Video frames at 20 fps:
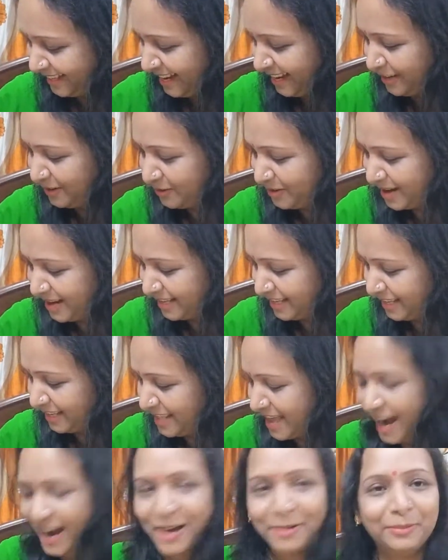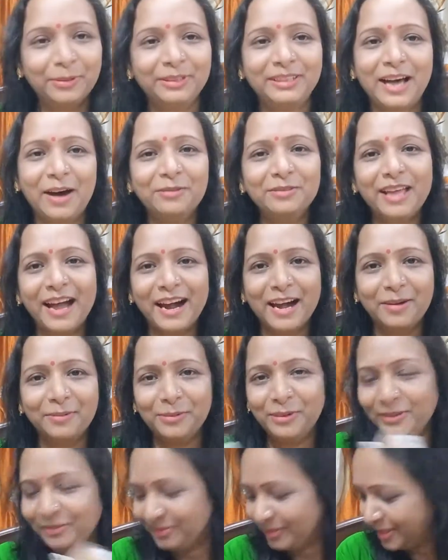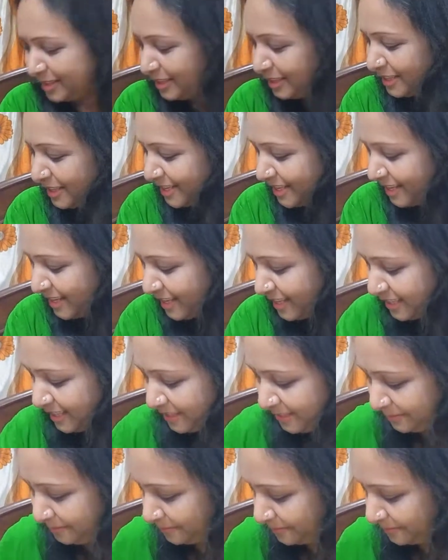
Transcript: এইগুলো আর কি দেখাবো তাও দেখাবো কি কি কিনেছি